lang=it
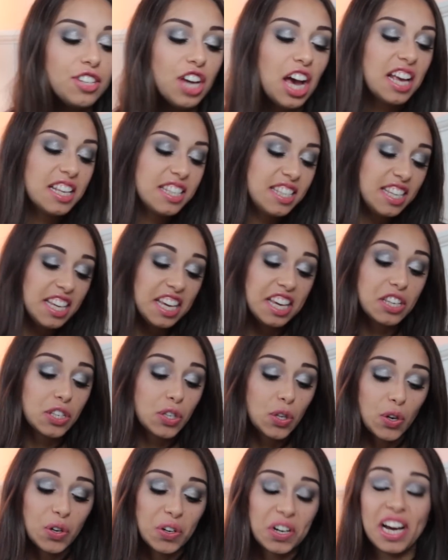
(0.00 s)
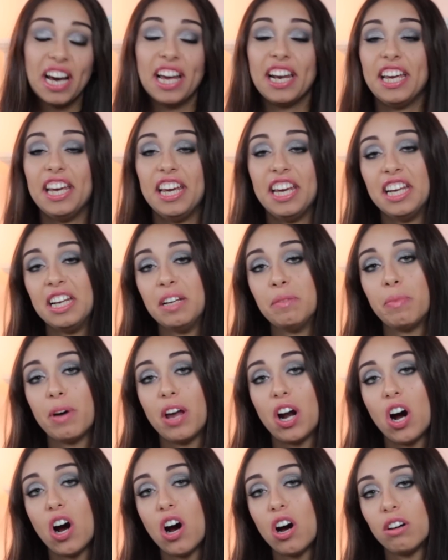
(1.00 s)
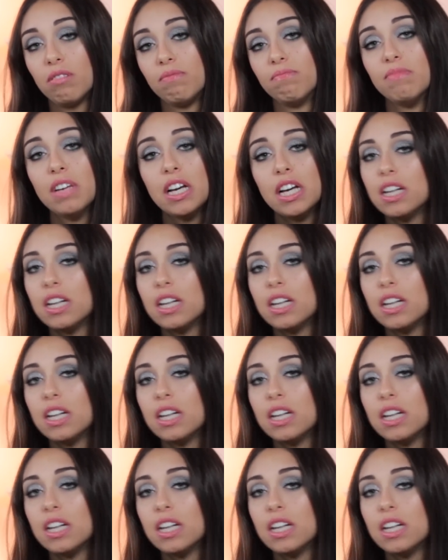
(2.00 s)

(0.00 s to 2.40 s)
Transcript: Cioè sì, sono carini, però